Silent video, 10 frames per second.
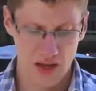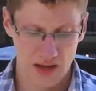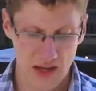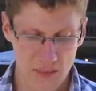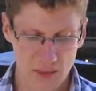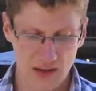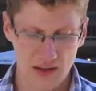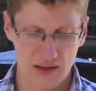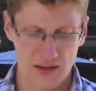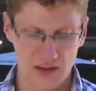na
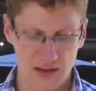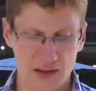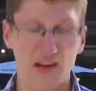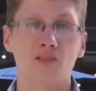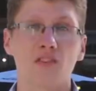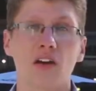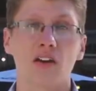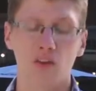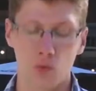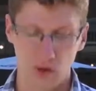barykady na Nalewkach
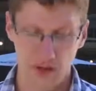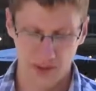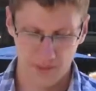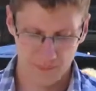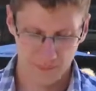i Długiej,